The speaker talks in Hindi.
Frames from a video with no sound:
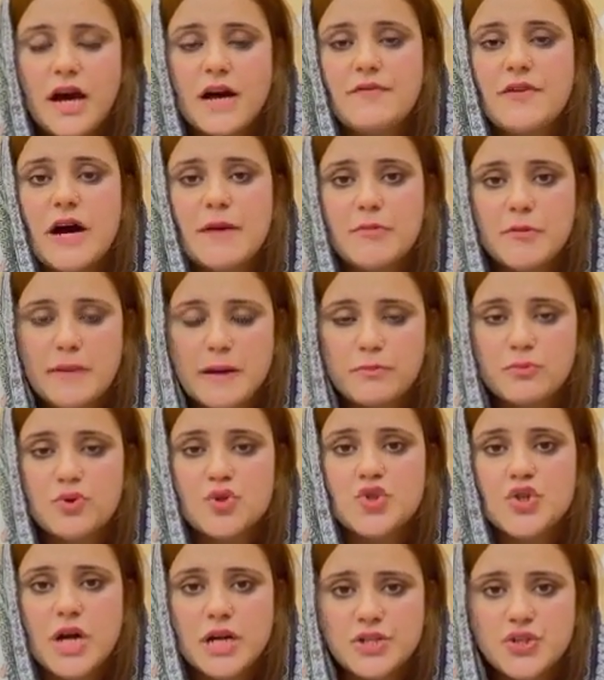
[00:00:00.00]
आवाम अब
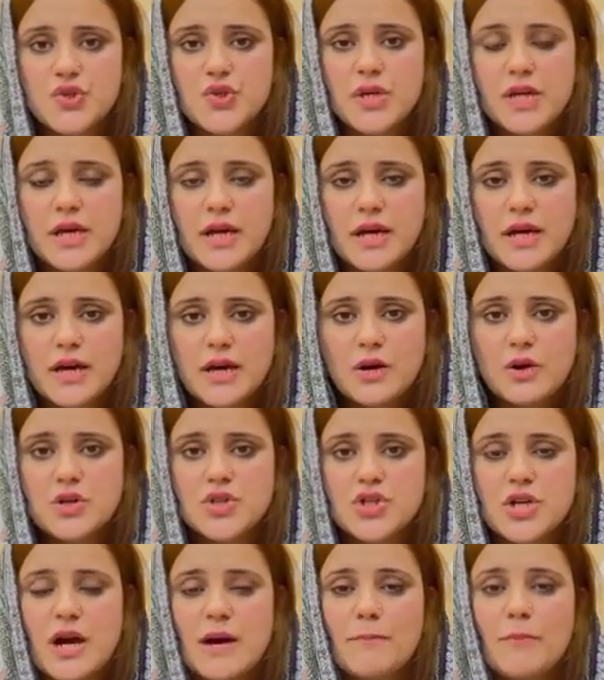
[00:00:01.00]
आपको जान चुकी है
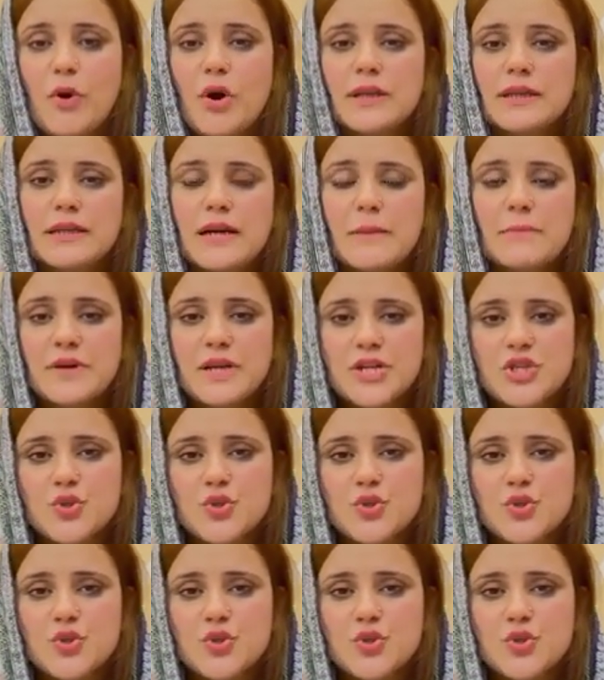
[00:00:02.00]
और जहाँ बहुत कम